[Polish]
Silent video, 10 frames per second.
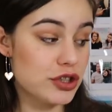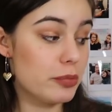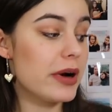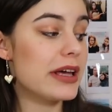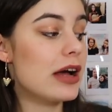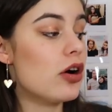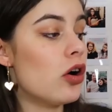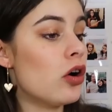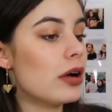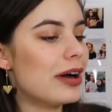To była
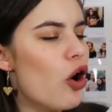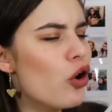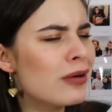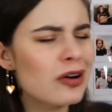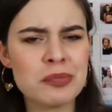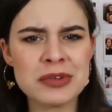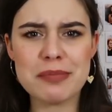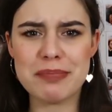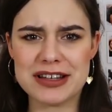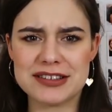jego
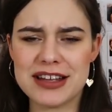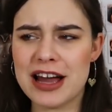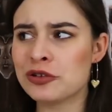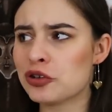ogromna pasja.